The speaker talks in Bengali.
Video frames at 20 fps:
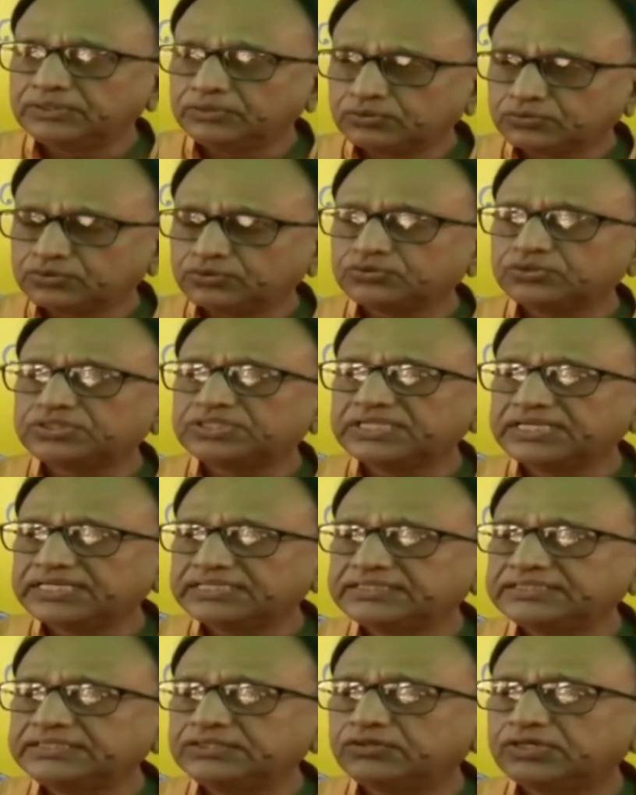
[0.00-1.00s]
লক্ষ্য করে
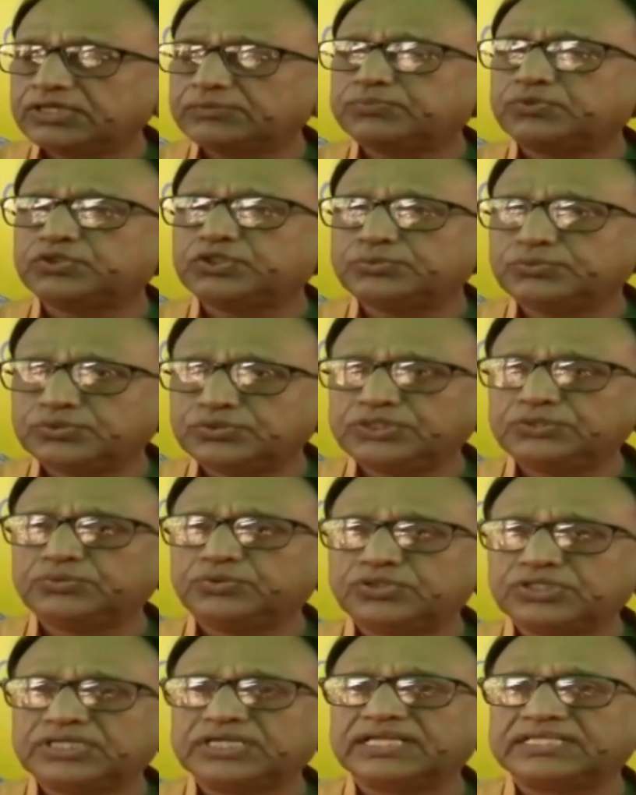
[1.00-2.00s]
দেখেছি যে অনেক প্রতিবন্ধী
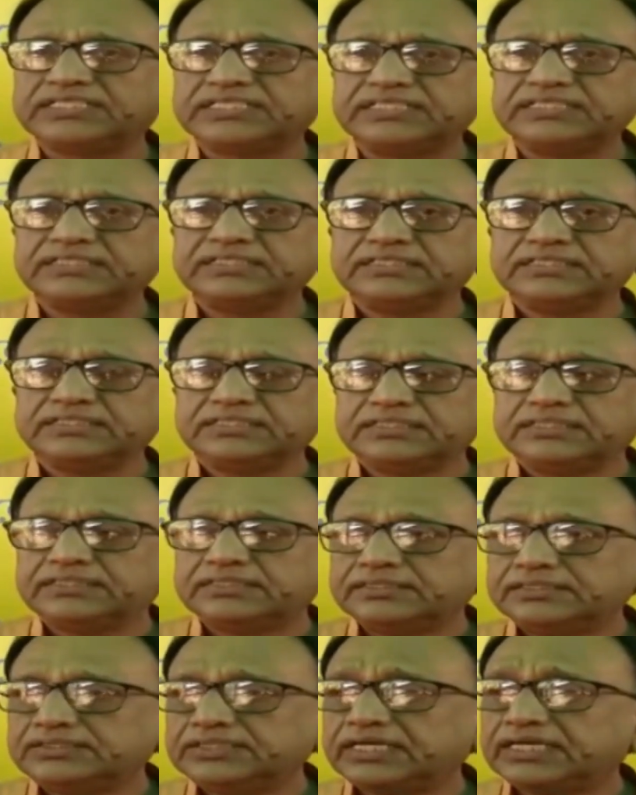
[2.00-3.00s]
ভোটার আছেন
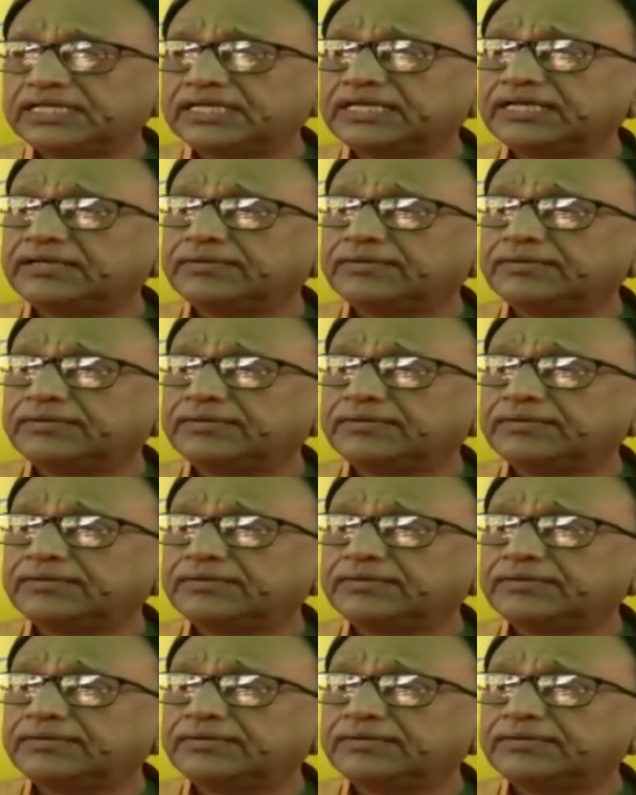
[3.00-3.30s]
যারা